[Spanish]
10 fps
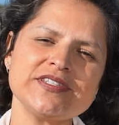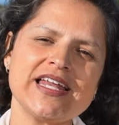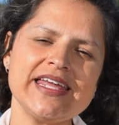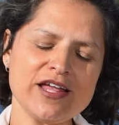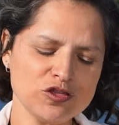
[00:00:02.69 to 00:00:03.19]

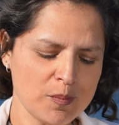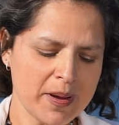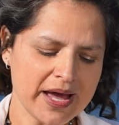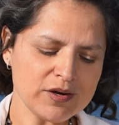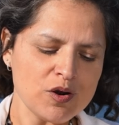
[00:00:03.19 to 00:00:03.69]
Me
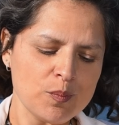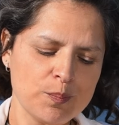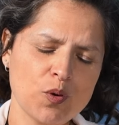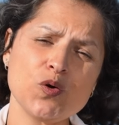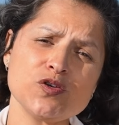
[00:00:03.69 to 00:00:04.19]
gustaría
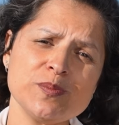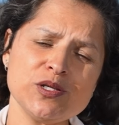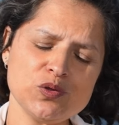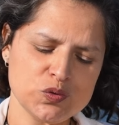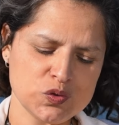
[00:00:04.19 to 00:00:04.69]
tomar pocos
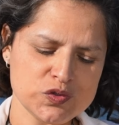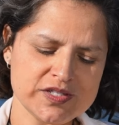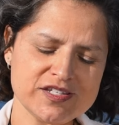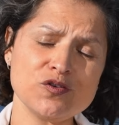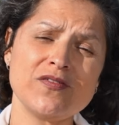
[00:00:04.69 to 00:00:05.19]
minutos de
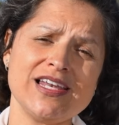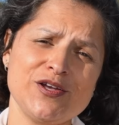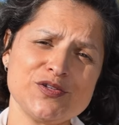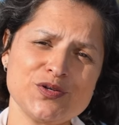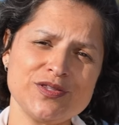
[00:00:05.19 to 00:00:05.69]
su
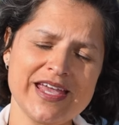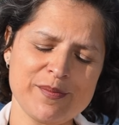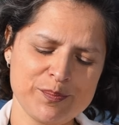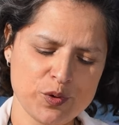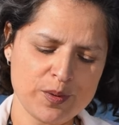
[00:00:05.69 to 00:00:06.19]
valioso
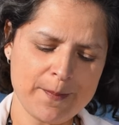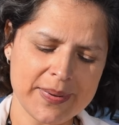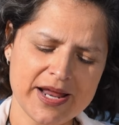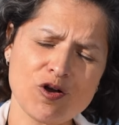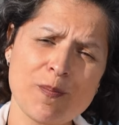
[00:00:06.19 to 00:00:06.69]
tiempo para
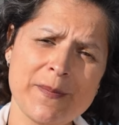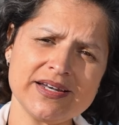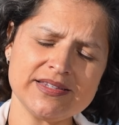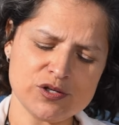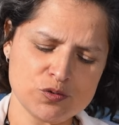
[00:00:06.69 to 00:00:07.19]
compartir
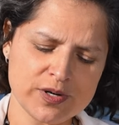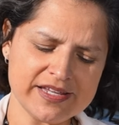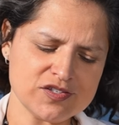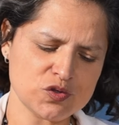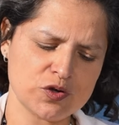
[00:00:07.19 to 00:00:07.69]
una
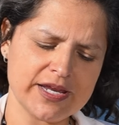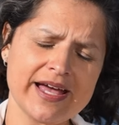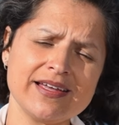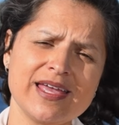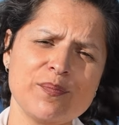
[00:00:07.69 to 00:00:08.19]
historia que
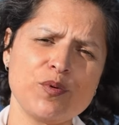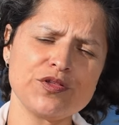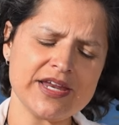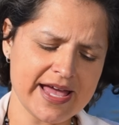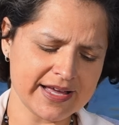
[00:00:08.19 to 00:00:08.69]
podría
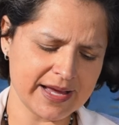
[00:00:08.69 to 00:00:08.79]
cambiar